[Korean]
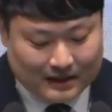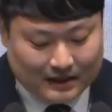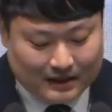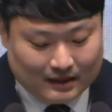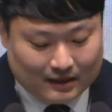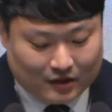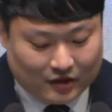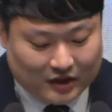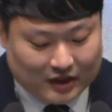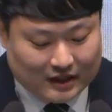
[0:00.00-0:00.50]

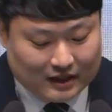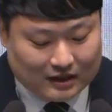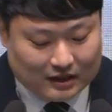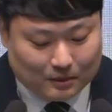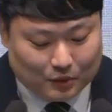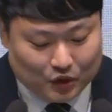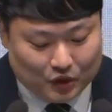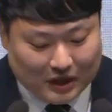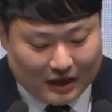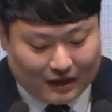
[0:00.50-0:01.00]
그러니까
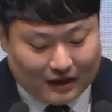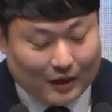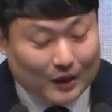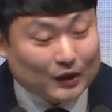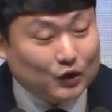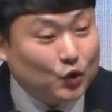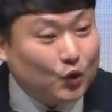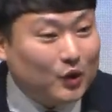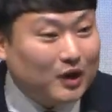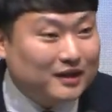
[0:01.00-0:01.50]
그분이
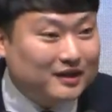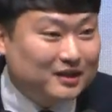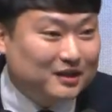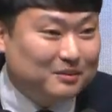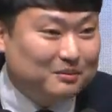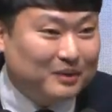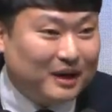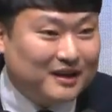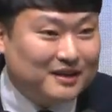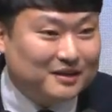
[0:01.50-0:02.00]
아까와
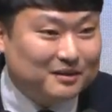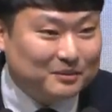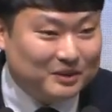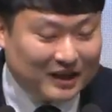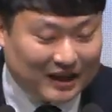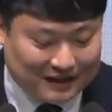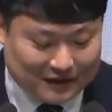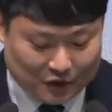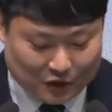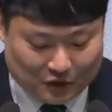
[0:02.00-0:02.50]
똑같은 말씀을
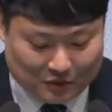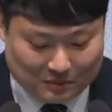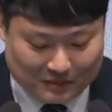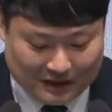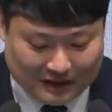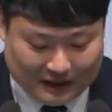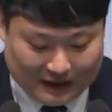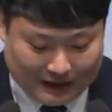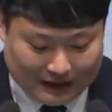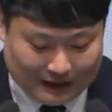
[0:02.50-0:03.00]

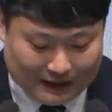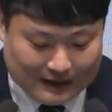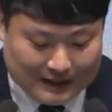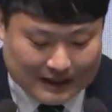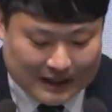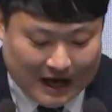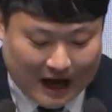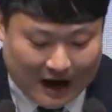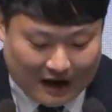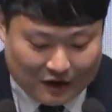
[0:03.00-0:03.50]
하셨습니다.
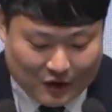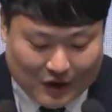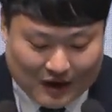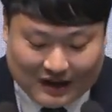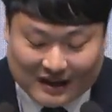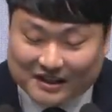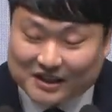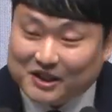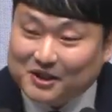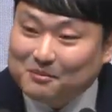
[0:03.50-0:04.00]

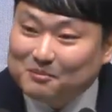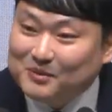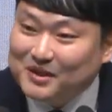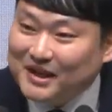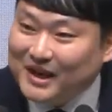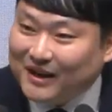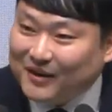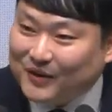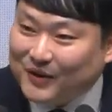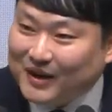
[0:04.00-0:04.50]
학과가
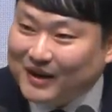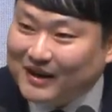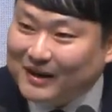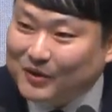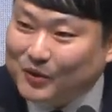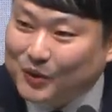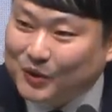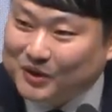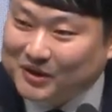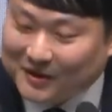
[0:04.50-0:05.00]

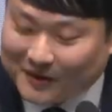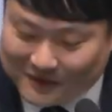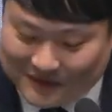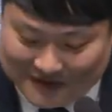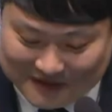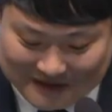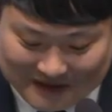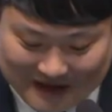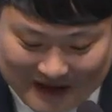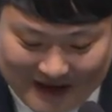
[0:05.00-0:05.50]
심리학과라고
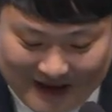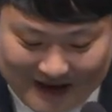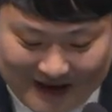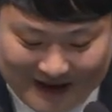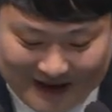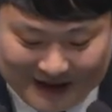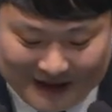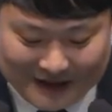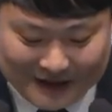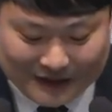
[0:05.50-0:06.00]

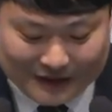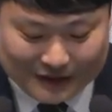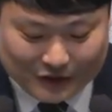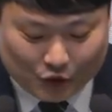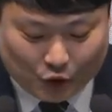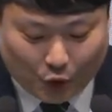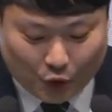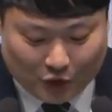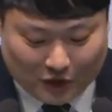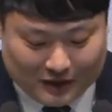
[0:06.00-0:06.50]
들었는데
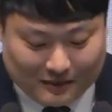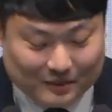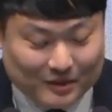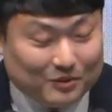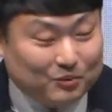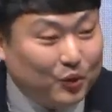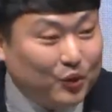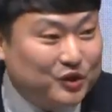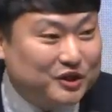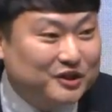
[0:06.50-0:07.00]
손금을
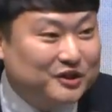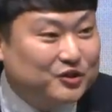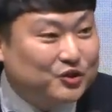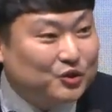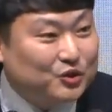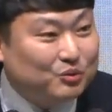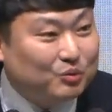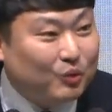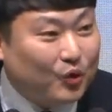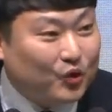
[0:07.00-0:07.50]
보실
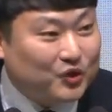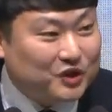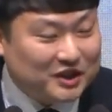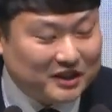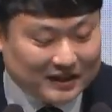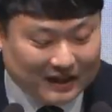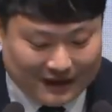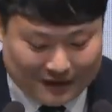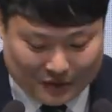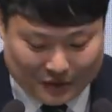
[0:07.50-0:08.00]
줄
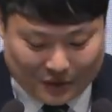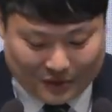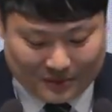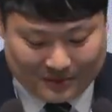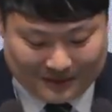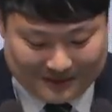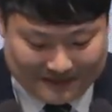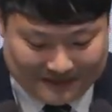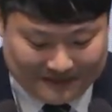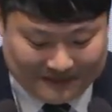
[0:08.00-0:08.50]
모르시나요?
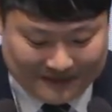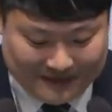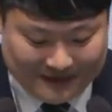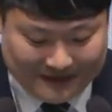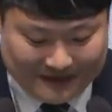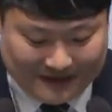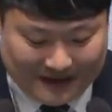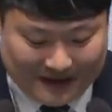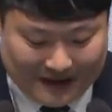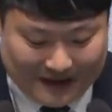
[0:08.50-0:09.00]

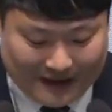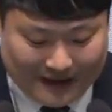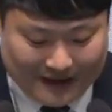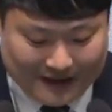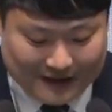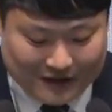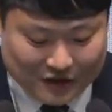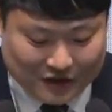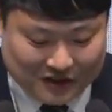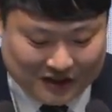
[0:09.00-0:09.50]
네,
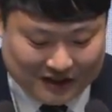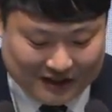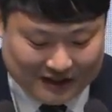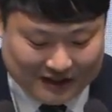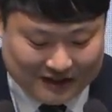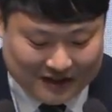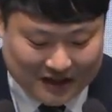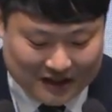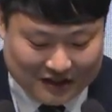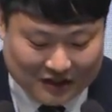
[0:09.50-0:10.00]
이것이
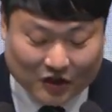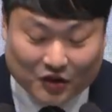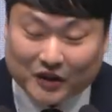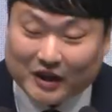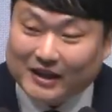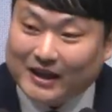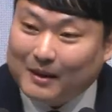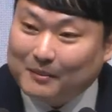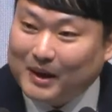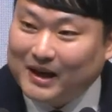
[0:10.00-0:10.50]
제 기억에
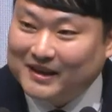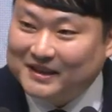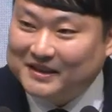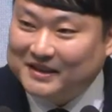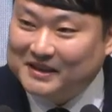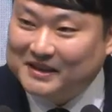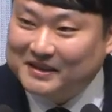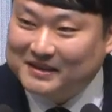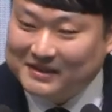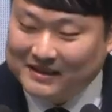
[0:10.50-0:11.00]

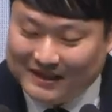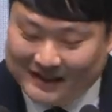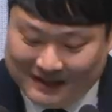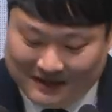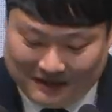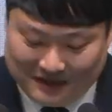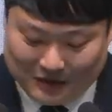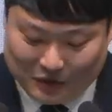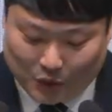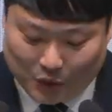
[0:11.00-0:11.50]
남아있는
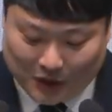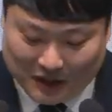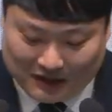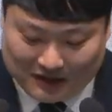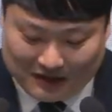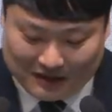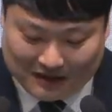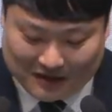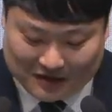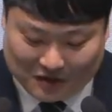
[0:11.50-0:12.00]
네,
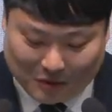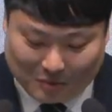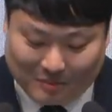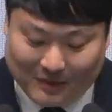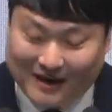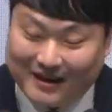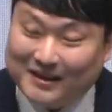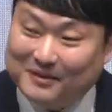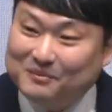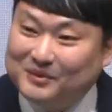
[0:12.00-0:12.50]
소개팅의
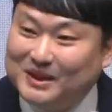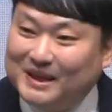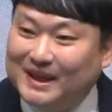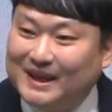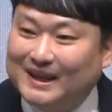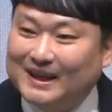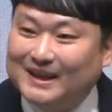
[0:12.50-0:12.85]
전말입니다.